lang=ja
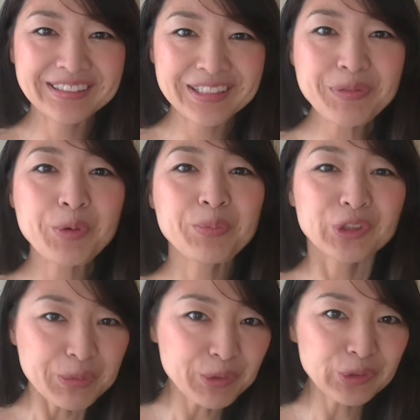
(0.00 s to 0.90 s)
でもも
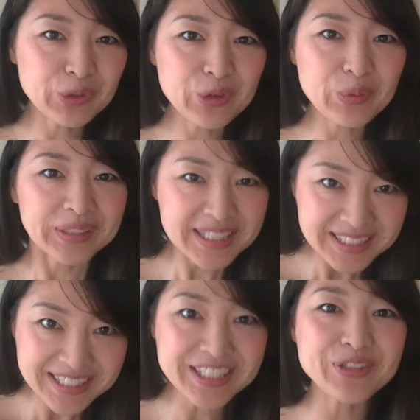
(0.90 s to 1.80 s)
ともと
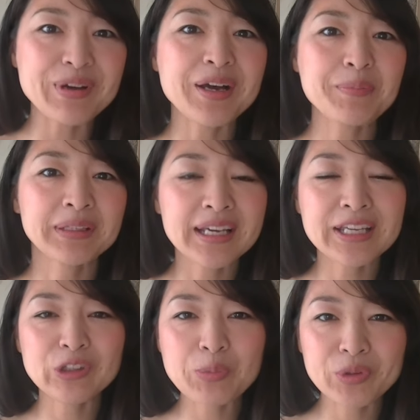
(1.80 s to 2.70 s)
私自身は、まあ、
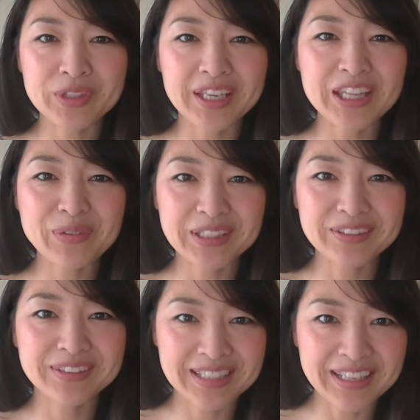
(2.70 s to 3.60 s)
ダイエット目的ではな
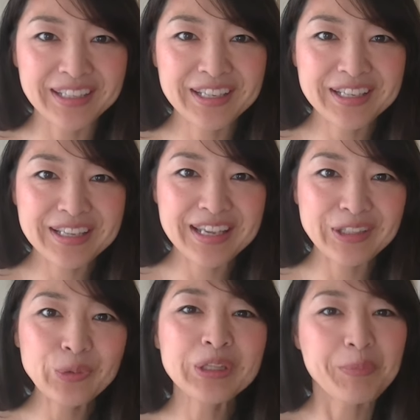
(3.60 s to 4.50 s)
くて、
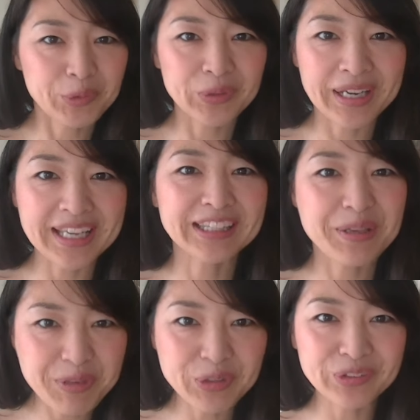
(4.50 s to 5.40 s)
えー、どんなものかやっ
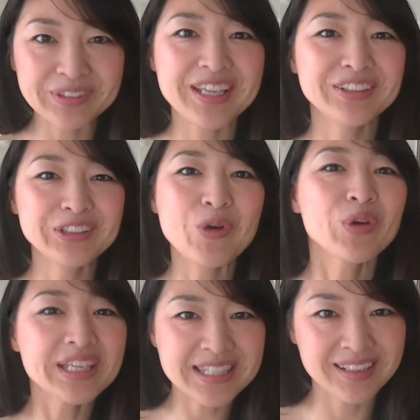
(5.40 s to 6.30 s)
てみようっていう好
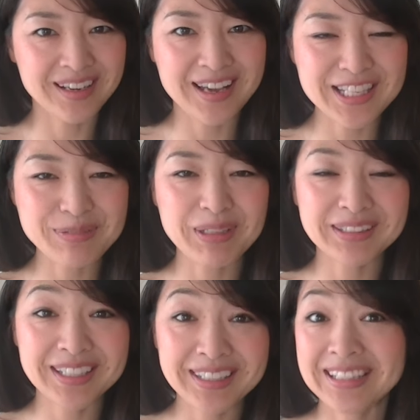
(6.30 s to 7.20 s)
奇心から始まっ
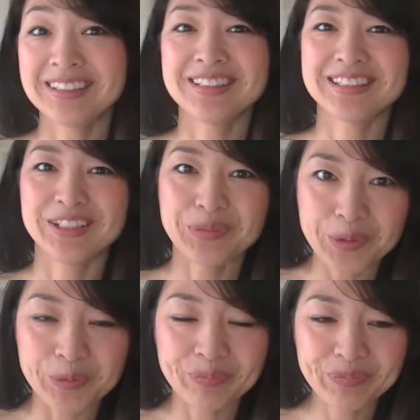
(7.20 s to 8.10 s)
ていたんですけれど
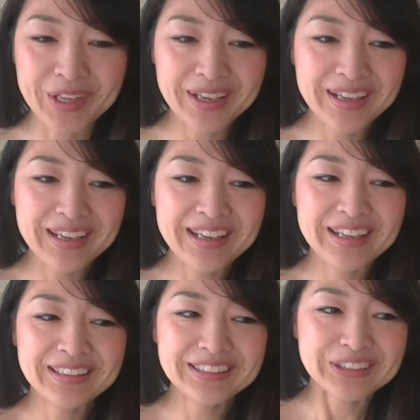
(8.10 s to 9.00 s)
も
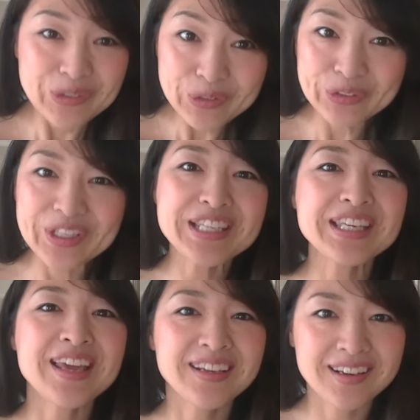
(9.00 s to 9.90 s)
すごく
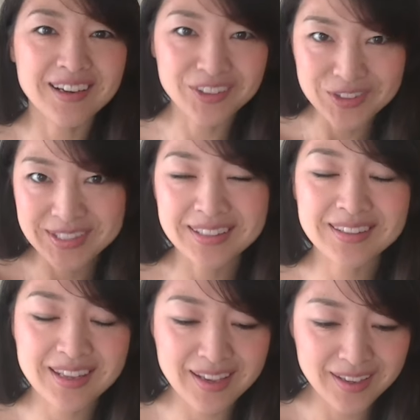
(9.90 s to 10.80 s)
嬉しい変化が一つあっ
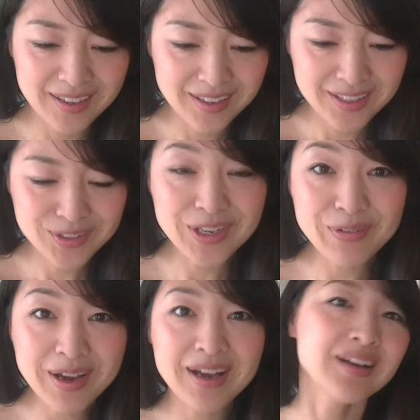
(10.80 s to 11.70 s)
てそれ
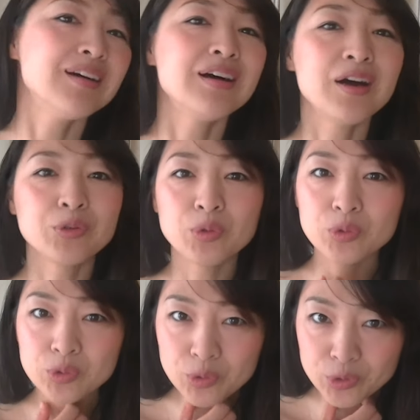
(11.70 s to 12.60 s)
はあの
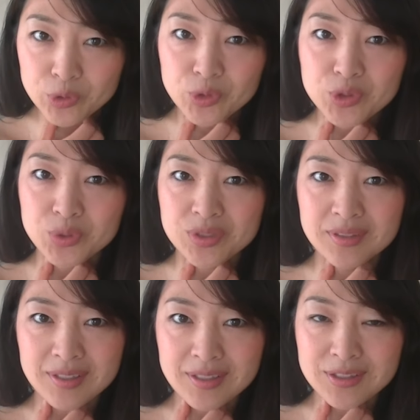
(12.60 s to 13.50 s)
喉の調
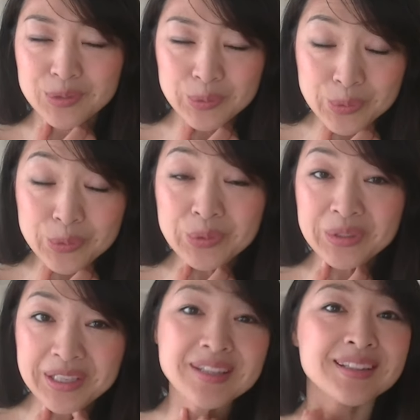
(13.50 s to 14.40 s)
子がすごく
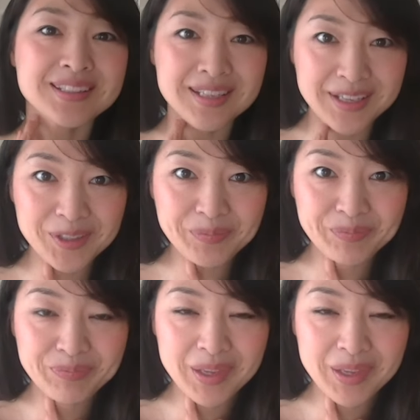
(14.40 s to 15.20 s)
いいんですね、